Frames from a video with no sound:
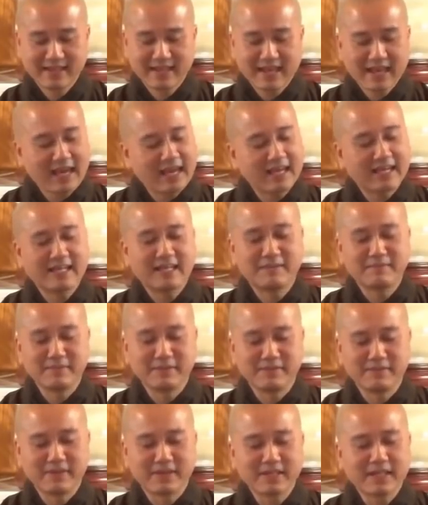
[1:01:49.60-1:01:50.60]
hai là
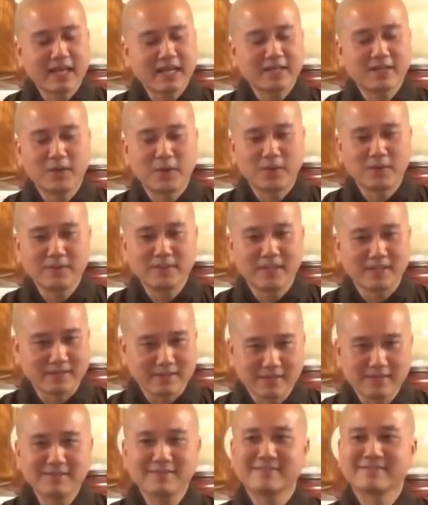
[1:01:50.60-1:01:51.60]
mình phải thay đổi
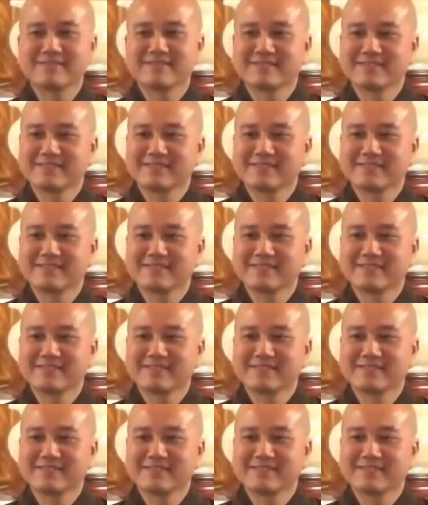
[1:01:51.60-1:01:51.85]
nhận thức.